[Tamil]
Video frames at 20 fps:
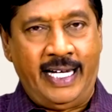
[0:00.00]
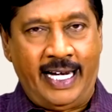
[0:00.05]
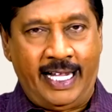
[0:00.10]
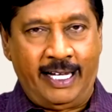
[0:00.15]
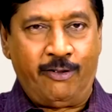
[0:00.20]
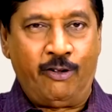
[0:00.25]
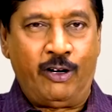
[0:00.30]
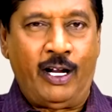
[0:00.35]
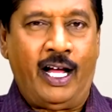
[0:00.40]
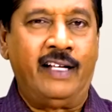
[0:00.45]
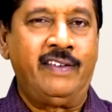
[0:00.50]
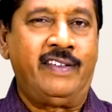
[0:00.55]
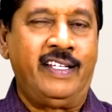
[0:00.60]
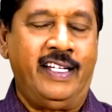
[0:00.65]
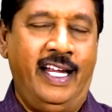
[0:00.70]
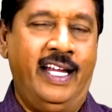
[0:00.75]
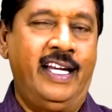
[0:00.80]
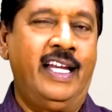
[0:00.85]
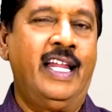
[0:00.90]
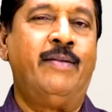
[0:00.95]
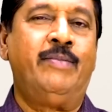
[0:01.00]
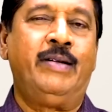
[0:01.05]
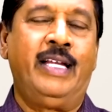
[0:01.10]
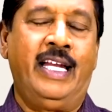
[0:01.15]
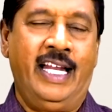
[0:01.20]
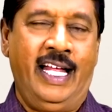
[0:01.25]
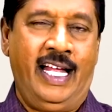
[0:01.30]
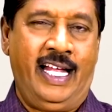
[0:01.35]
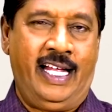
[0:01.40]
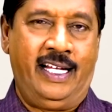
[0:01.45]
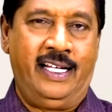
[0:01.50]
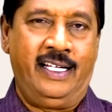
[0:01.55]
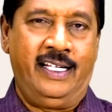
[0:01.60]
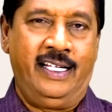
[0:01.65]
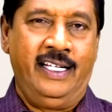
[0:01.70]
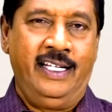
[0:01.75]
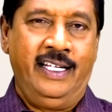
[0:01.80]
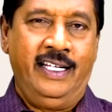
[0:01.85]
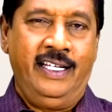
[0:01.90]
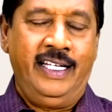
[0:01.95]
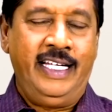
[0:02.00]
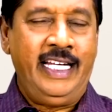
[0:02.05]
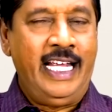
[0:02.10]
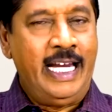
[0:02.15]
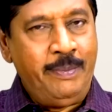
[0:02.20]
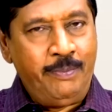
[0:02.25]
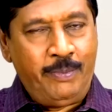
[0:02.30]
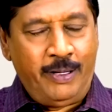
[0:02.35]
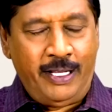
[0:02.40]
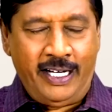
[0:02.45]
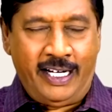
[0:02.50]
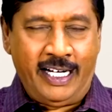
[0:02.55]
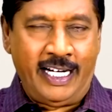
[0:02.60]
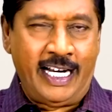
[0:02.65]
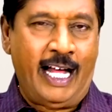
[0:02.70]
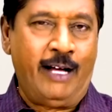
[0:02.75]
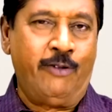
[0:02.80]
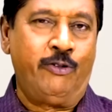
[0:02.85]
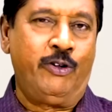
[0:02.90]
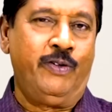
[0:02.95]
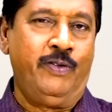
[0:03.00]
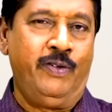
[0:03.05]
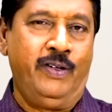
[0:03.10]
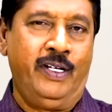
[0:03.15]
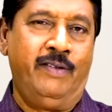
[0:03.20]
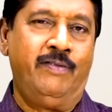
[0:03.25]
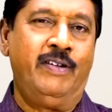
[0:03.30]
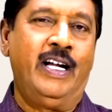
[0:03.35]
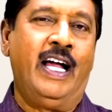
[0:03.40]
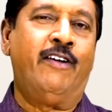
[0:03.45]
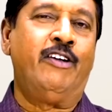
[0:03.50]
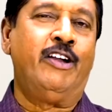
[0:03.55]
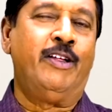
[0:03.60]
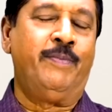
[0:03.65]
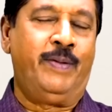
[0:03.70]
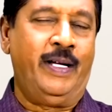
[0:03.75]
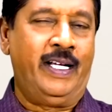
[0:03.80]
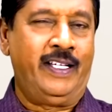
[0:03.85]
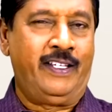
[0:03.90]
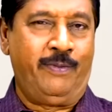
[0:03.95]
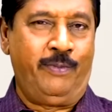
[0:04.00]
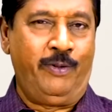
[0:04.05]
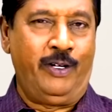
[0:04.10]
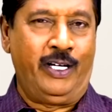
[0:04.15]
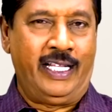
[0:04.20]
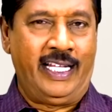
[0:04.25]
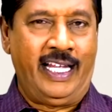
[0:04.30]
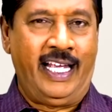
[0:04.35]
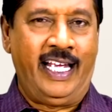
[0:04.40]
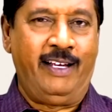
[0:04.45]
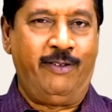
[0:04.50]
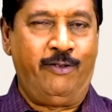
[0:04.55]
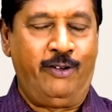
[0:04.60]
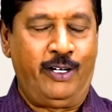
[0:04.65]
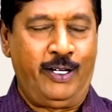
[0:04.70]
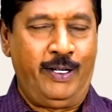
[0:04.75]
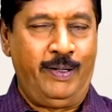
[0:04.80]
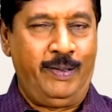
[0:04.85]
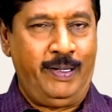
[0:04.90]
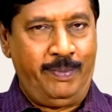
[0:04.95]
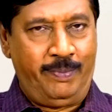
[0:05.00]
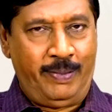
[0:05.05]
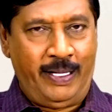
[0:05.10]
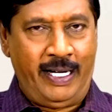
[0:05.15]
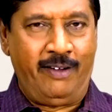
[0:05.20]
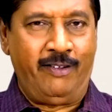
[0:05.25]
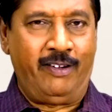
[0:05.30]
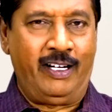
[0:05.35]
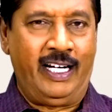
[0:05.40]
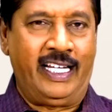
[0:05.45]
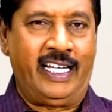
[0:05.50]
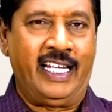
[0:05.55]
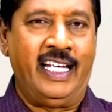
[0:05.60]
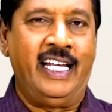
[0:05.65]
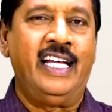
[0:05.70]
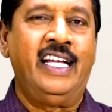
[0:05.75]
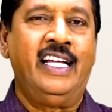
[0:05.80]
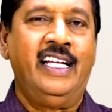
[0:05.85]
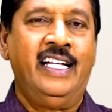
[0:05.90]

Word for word: எனக்கு ஒரு ஆச்சரியம் என்ன அப்படின்னா எண்பதுக்கு நான் ஒரு விழாவில் பேச போயிருந்தேன் ஒரு பெரியவங்களுக்கு